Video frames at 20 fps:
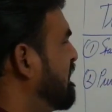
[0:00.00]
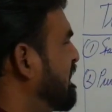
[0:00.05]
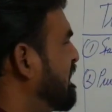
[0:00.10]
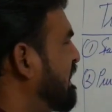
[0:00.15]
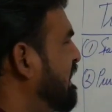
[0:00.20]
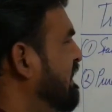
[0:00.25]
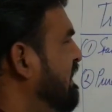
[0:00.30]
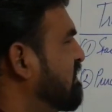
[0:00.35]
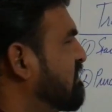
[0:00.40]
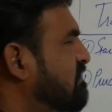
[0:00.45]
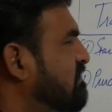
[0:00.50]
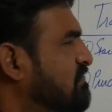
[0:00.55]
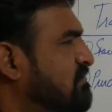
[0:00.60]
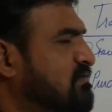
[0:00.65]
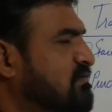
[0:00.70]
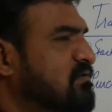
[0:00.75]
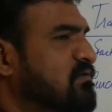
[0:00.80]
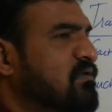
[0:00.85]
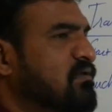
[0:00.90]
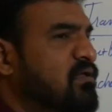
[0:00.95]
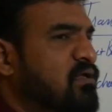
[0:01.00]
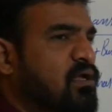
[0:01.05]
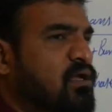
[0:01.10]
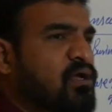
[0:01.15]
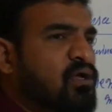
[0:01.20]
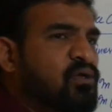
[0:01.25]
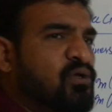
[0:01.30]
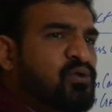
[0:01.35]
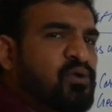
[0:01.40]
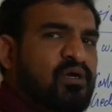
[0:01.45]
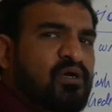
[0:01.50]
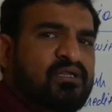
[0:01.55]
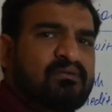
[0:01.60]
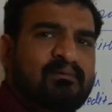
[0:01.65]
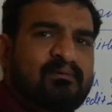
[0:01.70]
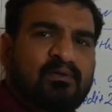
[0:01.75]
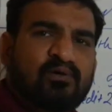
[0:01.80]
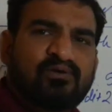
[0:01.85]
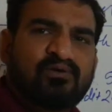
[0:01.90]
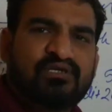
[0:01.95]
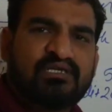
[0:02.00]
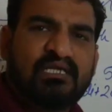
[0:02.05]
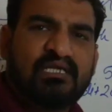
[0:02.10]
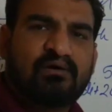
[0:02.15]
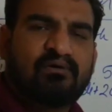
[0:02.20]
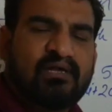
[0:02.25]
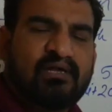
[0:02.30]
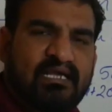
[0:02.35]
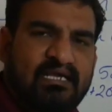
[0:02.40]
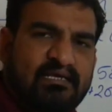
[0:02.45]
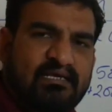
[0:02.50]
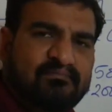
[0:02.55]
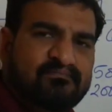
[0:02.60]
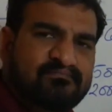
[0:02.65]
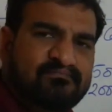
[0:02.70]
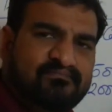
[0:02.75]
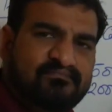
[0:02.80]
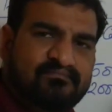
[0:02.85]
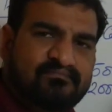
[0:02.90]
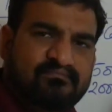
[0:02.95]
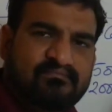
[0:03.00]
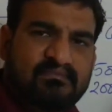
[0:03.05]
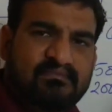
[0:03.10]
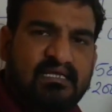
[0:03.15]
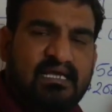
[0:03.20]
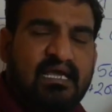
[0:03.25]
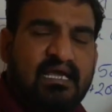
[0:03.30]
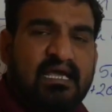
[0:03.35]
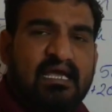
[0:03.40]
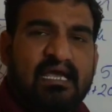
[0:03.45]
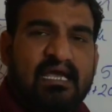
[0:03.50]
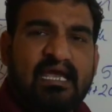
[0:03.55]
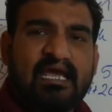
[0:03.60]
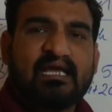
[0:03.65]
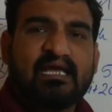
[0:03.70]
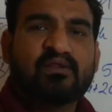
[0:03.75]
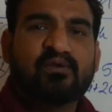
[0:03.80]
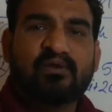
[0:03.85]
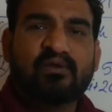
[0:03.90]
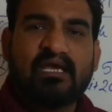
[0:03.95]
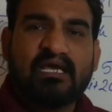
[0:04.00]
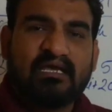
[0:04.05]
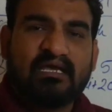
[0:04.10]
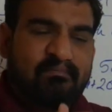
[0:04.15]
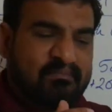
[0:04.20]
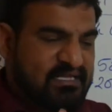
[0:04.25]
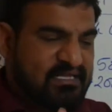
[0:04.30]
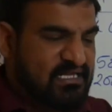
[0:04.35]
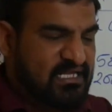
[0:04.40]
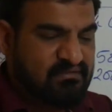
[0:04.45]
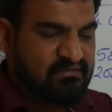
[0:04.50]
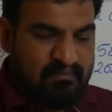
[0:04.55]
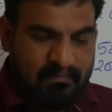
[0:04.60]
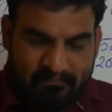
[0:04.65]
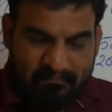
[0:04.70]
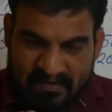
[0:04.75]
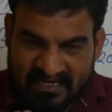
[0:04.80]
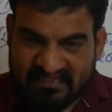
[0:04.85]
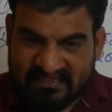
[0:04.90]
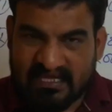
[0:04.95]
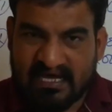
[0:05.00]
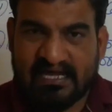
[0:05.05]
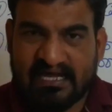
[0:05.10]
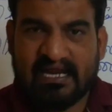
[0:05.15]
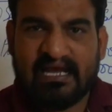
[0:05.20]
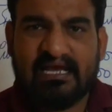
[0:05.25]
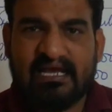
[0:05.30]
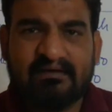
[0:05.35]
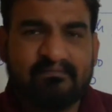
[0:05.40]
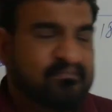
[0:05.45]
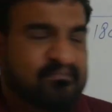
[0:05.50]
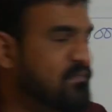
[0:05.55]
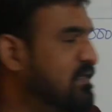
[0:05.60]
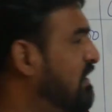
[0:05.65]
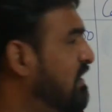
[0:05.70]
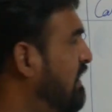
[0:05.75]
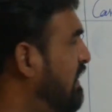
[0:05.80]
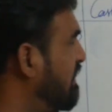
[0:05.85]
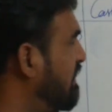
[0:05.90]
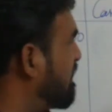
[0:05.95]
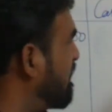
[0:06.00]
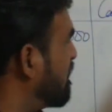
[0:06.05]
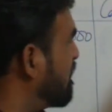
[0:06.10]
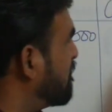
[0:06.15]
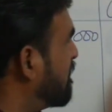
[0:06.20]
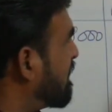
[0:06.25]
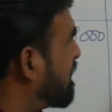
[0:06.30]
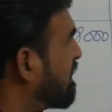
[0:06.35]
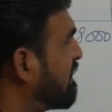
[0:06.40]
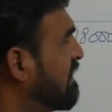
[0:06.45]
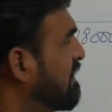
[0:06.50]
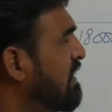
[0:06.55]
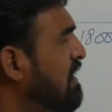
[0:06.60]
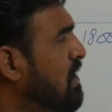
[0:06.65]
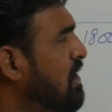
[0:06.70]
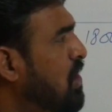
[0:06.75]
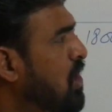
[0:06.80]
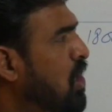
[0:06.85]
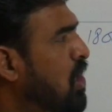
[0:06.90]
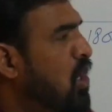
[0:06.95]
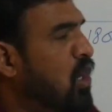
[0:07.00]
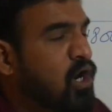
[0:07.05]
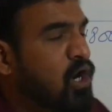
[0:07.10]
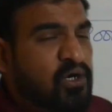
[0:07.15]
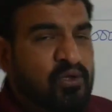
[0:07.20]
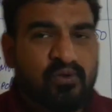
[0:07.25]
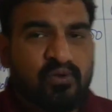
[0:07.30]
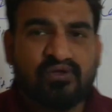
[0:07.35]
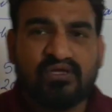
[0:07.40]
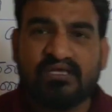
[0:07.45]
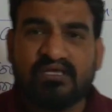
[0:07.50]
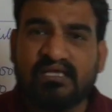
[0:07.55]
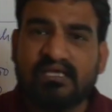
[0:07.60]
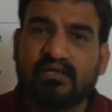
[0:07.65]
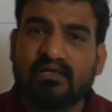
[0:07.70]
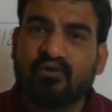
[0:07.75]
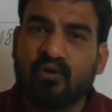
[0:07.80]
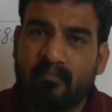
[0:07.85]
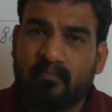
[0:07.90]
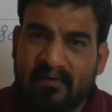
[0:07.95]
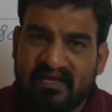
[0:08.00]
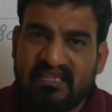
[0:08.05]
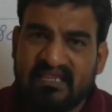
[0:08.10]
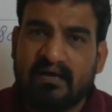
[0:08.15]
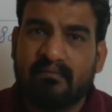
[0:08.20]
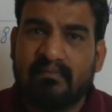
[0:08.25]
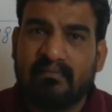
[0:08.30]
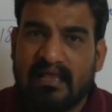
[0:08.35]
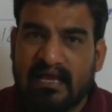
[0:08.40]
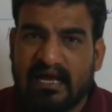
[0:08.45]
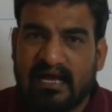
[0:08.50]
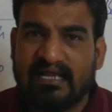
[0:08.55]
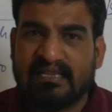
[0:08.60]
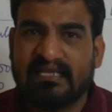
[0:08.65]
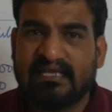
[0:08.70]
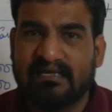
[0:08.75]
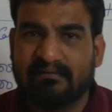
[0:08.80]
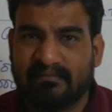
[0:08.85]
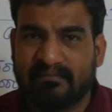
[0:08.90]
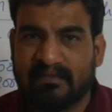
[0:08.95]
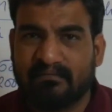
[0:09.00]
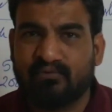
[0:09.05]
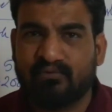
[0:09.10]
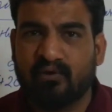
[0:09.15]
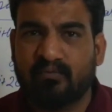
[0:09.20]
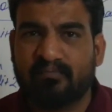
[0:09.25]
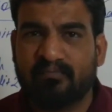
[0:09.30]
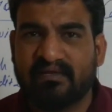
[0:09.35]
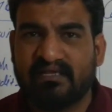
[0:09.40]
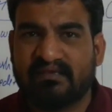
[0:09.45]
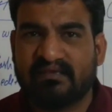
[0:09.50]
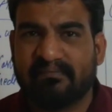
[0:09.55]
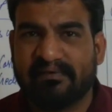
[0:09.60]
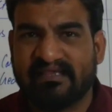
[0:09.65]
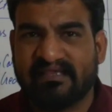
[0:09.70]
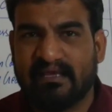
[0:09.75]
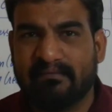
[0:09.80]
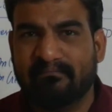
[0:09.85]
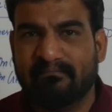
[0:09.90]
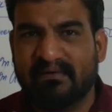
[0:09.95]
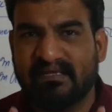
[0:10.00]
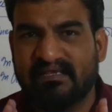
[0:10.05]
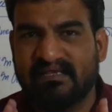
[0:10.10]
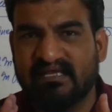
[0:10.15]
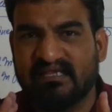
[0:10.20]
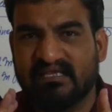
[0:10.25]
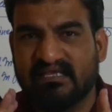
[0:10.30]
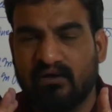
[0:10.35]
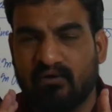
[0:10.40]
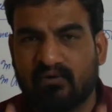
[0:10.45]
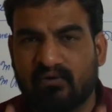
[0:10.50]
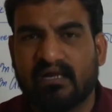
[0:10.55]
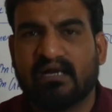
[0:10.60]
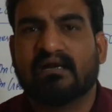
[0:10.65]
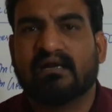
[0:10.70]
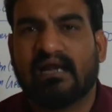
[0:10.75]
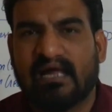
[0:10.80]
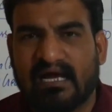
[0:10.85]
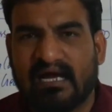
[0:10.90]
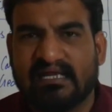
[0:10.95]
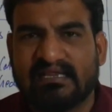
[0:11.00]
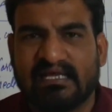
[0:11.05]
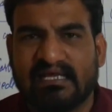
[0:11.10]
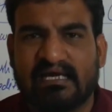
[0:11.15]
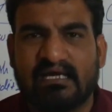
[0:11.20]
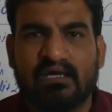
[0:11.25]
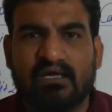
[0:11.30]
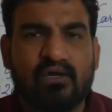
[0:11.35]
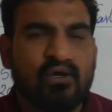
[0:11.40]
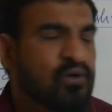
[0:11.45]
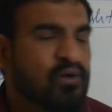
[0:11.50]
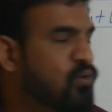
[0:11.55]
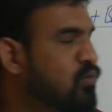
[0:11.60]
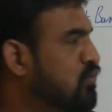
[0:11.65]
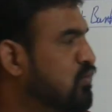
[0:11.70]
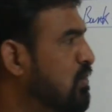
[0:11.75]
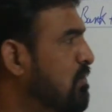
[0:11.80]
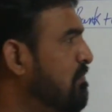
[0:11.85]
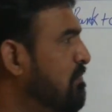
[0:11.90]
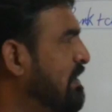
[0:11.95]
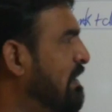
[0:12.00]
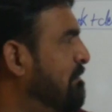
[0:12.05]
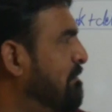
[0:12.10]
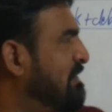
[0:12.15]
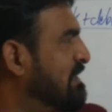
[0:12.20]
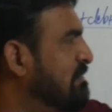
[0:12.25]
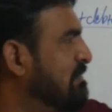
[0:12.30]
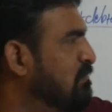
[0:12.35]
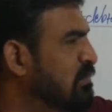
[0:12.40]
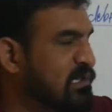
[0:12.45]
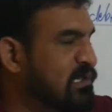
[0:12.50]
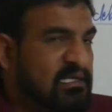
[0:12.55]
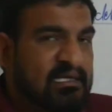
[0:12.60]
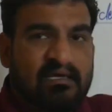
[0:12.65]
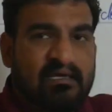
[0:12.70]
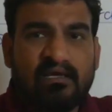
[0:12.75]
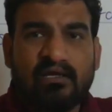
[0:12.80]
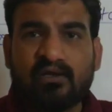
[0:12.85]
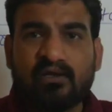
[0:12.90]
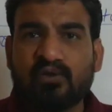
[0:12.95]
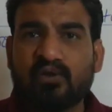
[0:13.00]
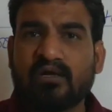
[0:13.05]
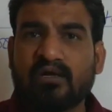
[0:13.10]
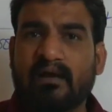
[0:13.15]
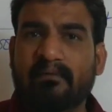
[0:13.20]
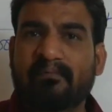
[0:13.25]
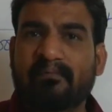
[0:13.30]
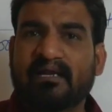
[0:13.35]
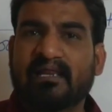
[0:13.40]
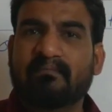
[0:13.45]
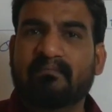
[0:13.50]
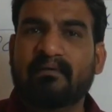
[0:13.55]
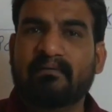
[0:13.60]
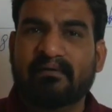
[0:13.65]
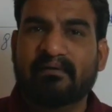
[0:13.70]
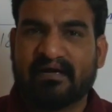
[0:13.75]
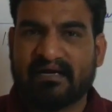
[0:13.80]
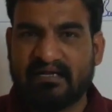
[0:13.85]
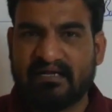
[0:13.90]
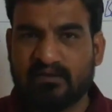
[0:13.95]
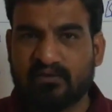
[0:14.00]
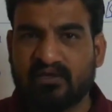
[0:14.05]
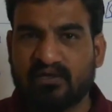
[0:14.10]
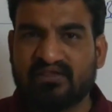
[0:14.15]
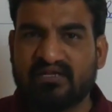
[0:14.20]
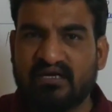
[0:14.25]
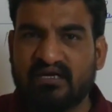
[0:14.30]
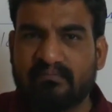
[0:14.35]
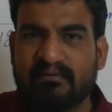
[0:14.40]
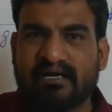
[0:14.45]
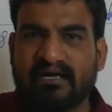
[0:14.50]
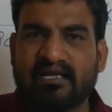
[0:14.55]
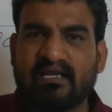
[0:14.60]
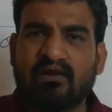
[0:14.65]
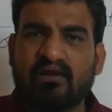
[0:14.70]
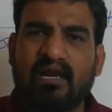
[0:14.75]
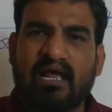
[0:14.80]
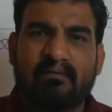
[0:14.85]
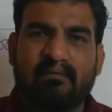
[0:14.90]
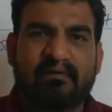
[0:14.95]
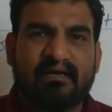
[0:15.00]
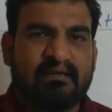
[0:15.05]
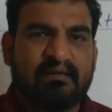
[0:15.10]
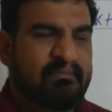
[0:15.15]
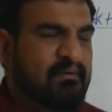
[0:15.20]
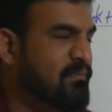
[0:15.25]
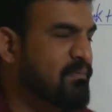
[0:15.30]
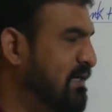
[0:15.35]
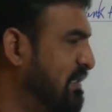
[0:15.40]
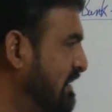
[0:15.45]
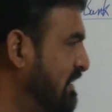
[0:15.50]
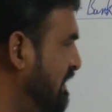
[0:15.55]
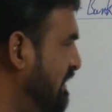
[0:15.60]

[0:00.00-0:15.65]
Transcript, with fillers: विद केस तो इसमें दो चीजें हो रही है एक तो यह कि बिजनेस में पैसा आ रहा है असेट बढ़ रही है और दूसरी चीज जो पैसा हम लगाते हैं मतलब जो पैसा बिजनेस के ओनर लगाता है उसको हम कैपिटल बोलते हैं तो कैपिटल भी बढ़ रही है तो असेट बढ़ रही है और लाइबिलिटी भी बढ़